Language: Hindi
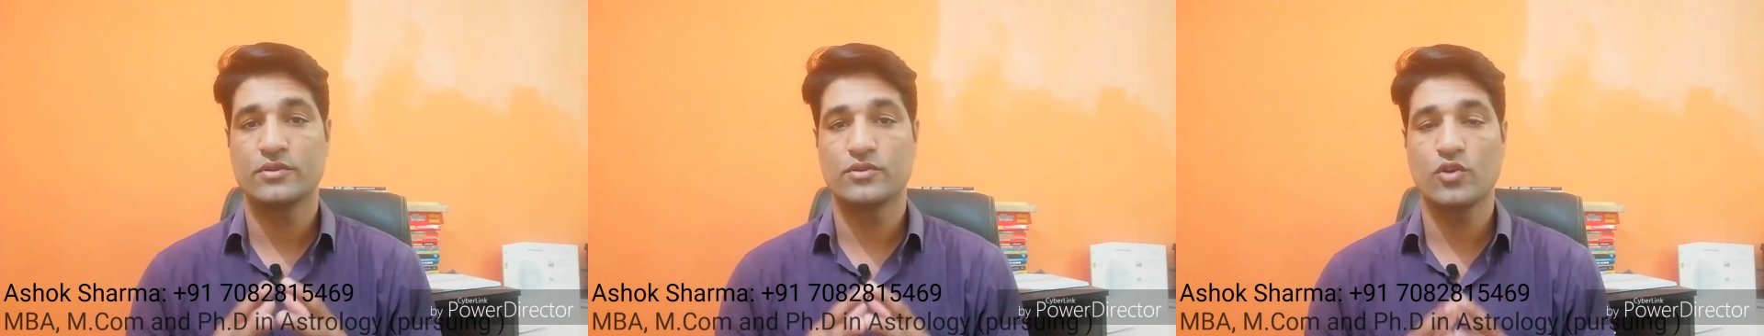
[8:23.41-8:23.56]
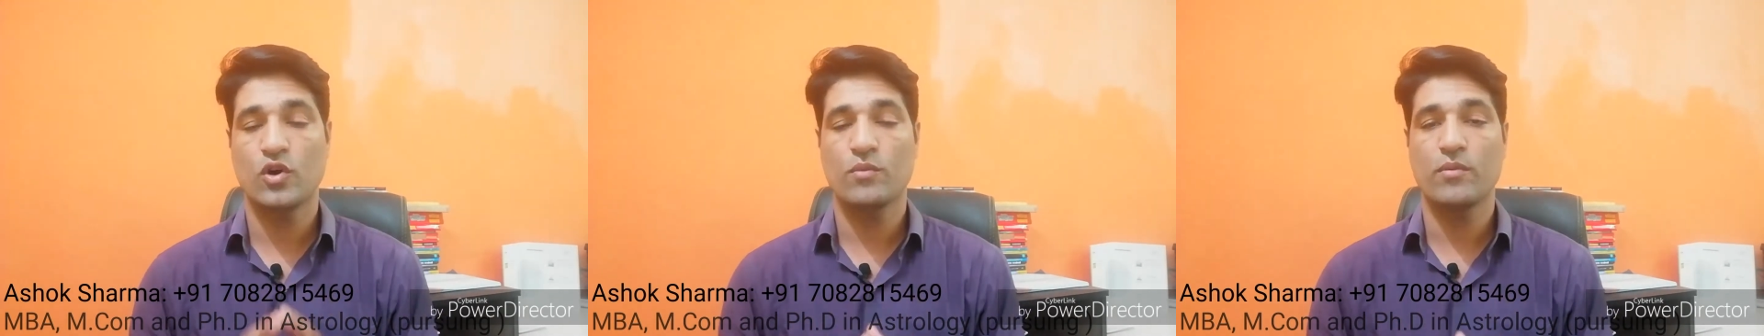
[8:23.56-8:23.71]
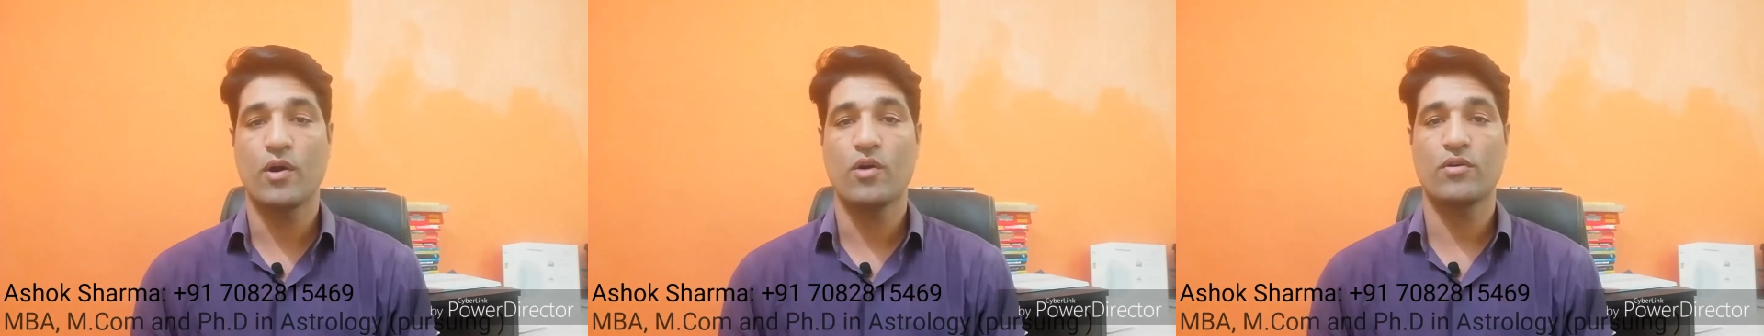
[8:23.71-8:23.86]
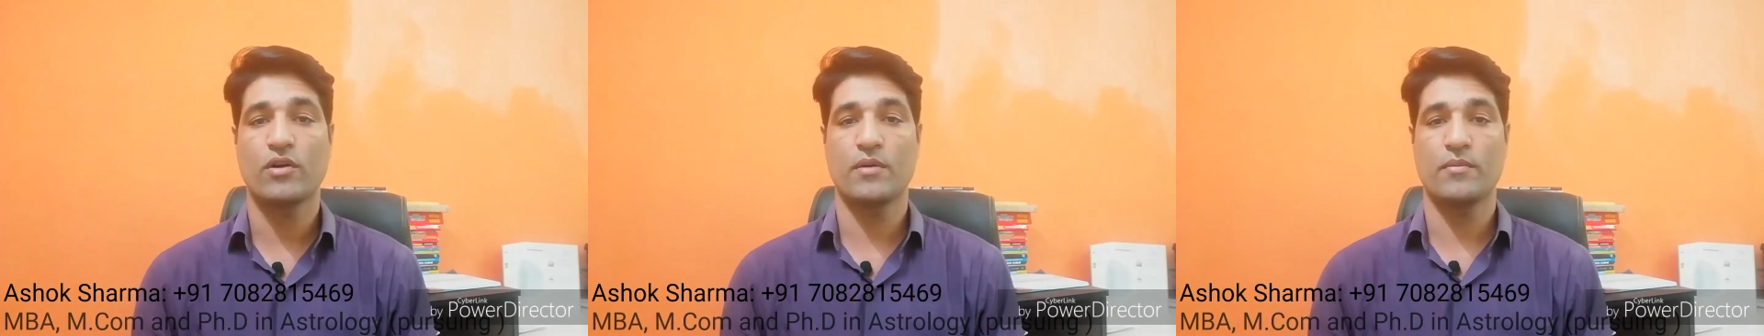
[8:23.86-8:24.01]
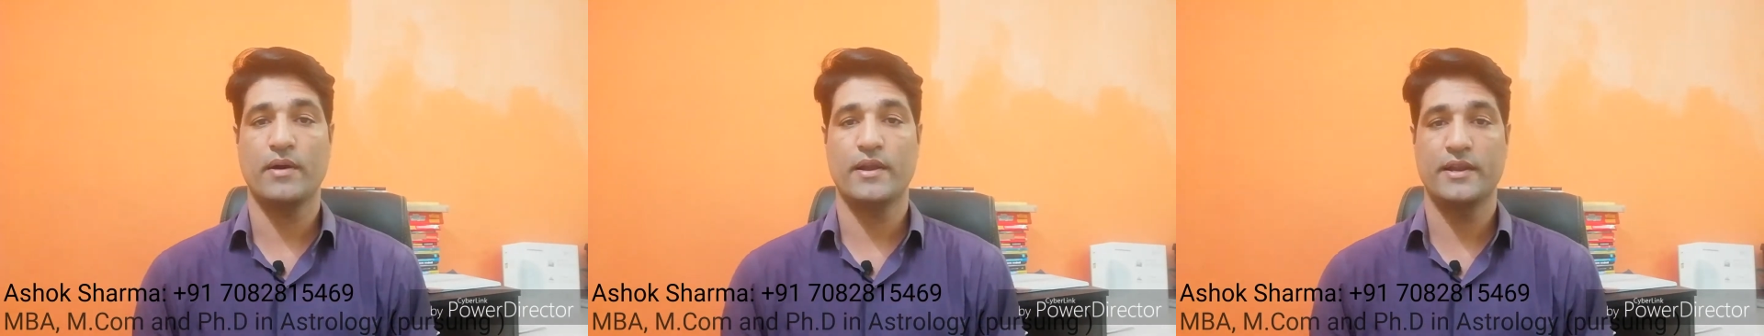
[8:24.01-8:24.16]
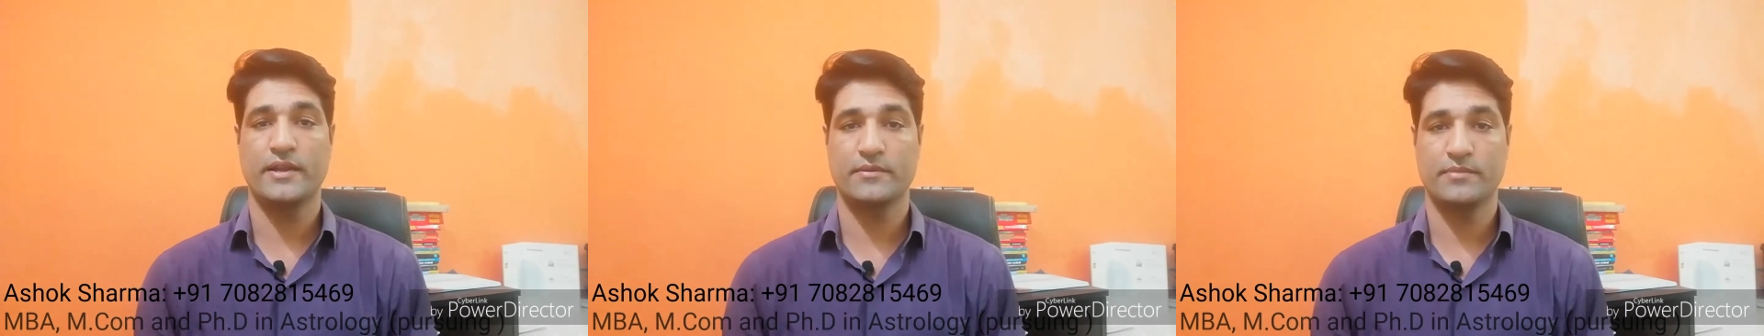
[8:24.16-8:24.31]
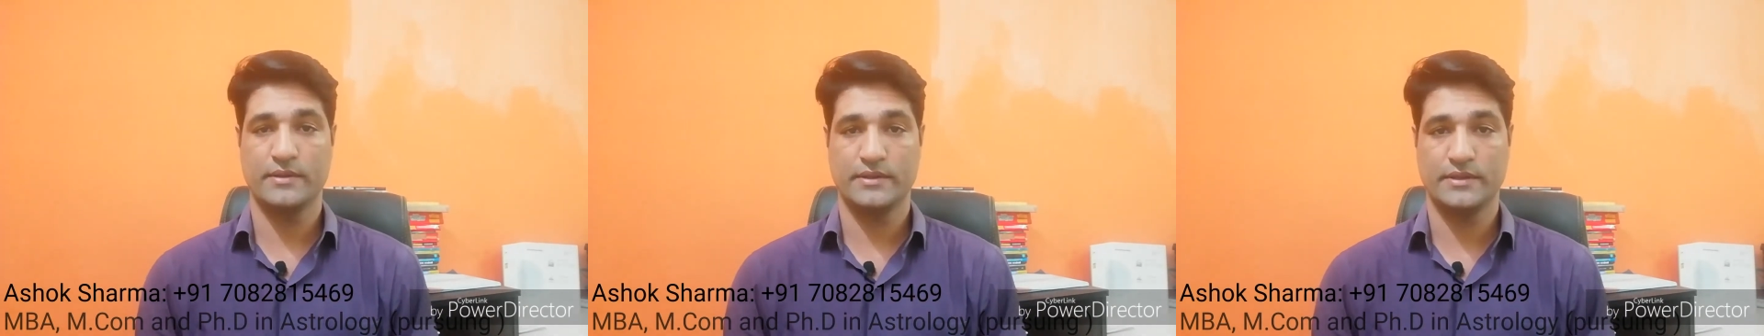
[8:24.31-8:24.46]
दो भावों का
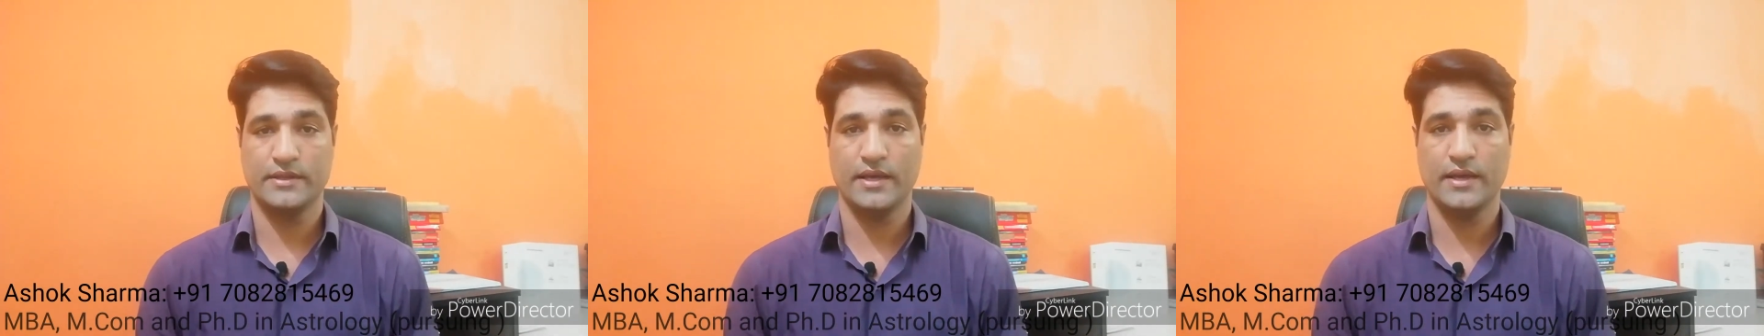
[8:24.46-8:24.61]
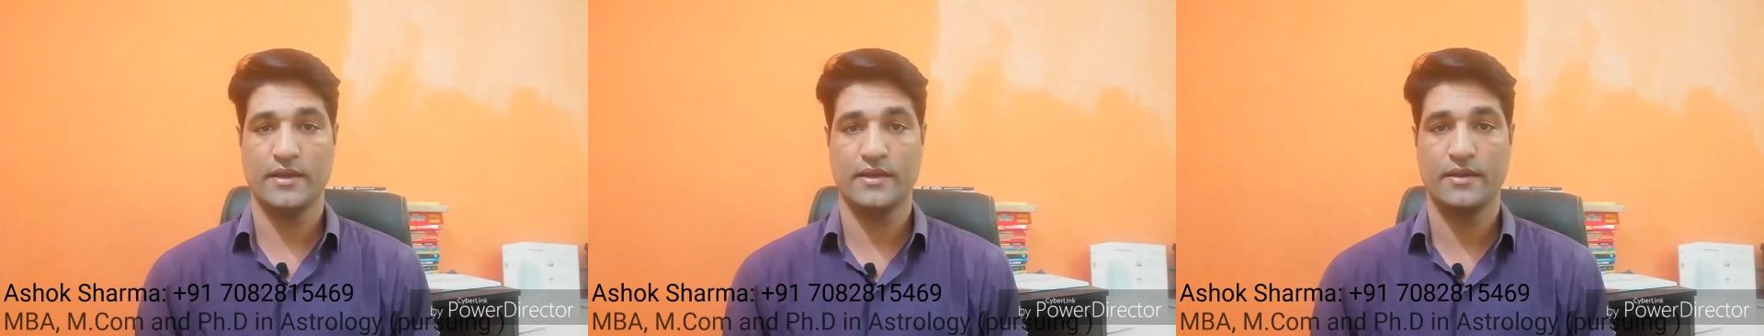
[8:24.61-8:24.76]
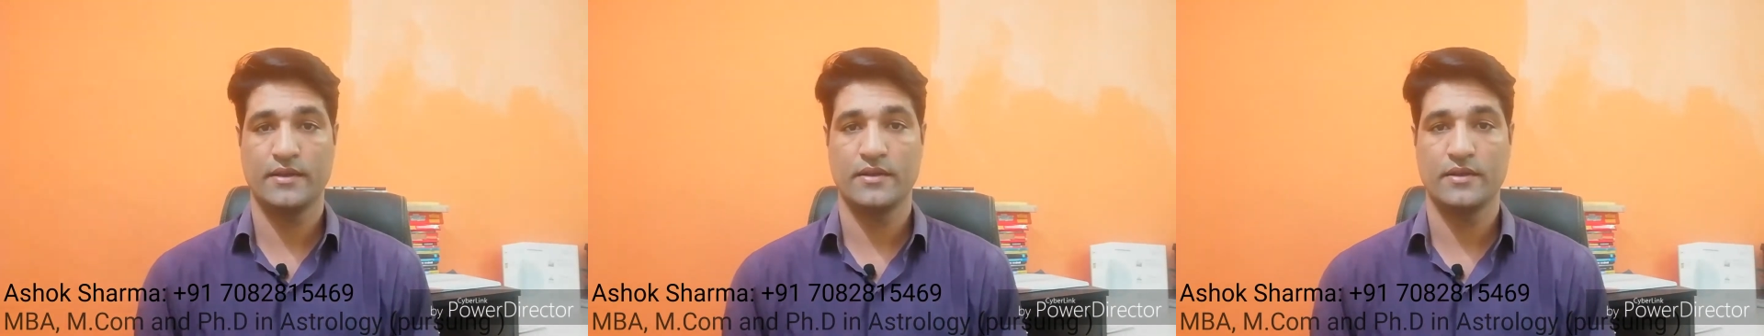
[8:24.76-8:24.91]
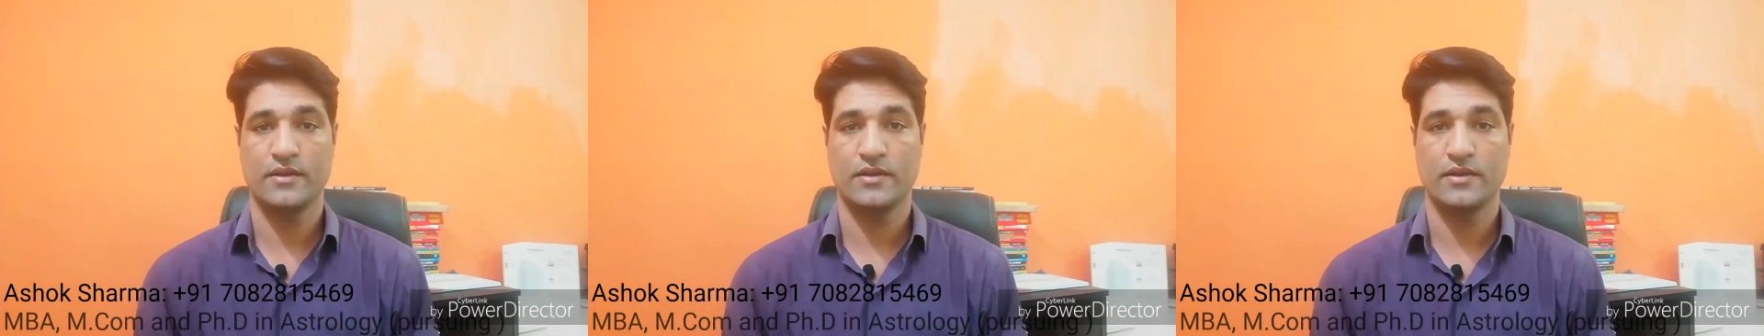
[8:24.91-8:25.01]
मालिक बनता है